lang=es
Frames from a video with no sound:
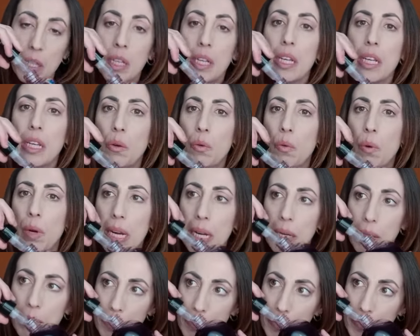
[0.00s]
Y
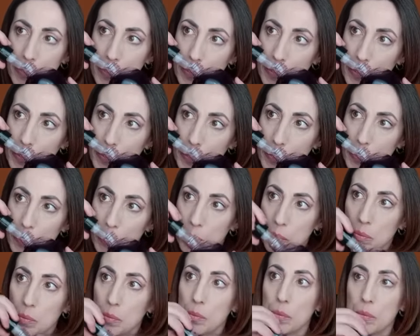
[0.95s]
huele.
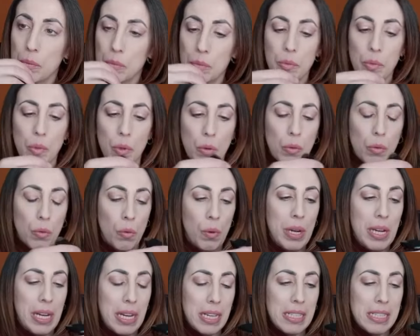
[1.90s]

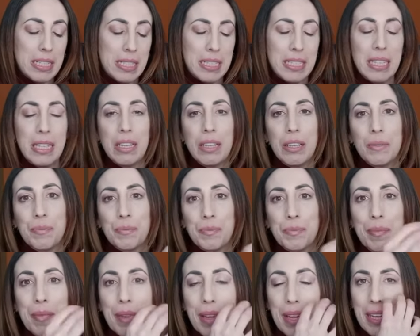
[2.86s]
Huele, sí.
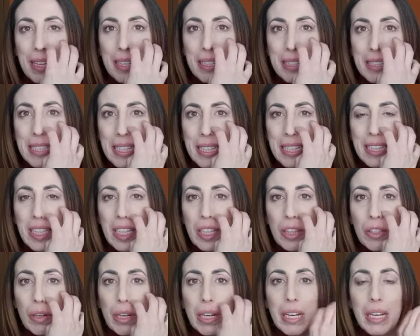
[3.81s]
Mm, ya
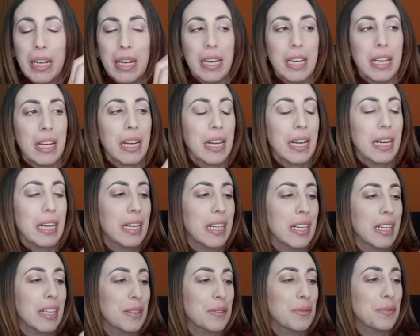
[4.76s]
entiendo
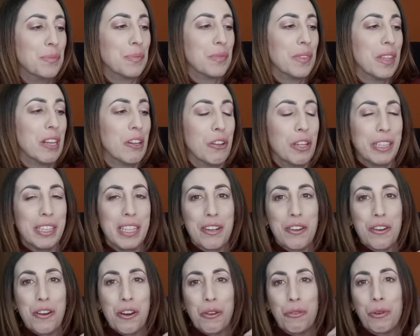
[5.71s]
el, lo de
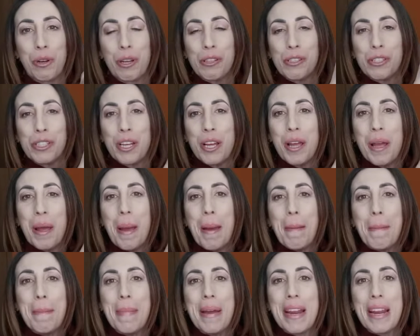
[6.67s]
tiernos recuerdos.
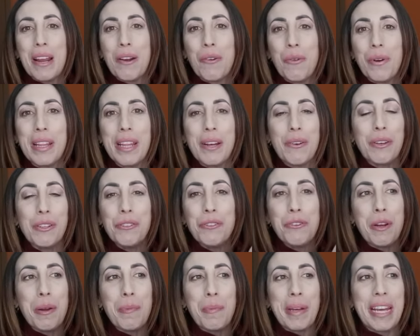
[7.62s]
Me recuerda cuando yo
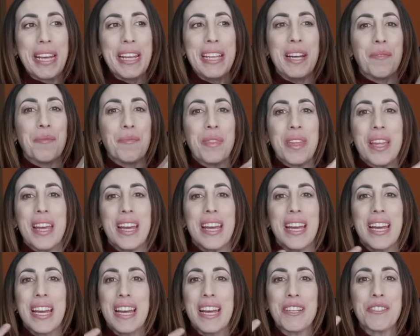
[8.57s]
era pequeña
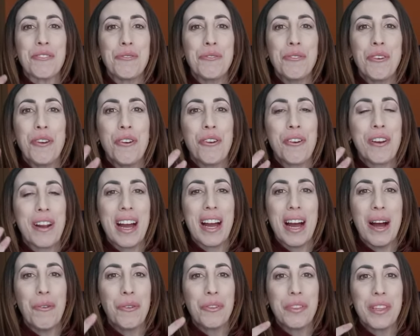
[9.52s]
es un olor a
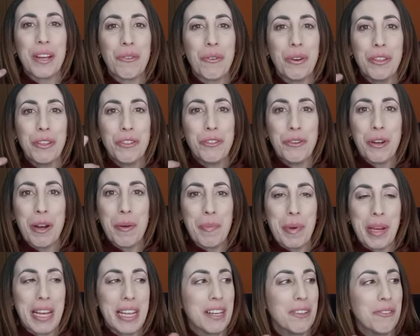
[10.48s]
jabón de cuando yo era
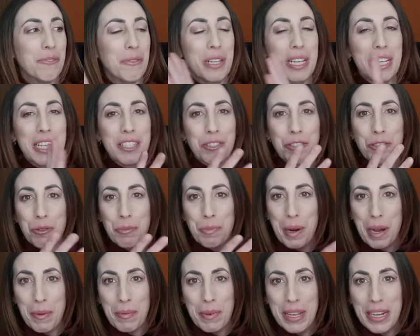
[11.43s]
pequeña. Huele
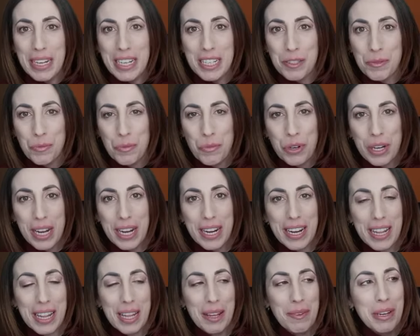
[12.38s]
súper bien, es muy
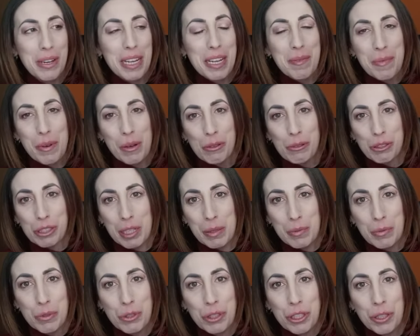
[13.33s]
agradable y me gusta
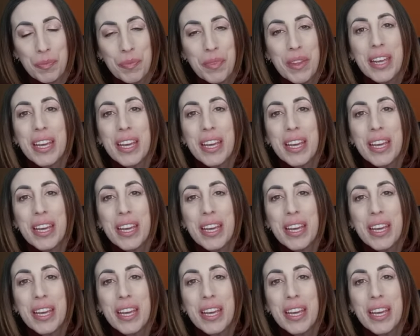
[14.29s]
mucho.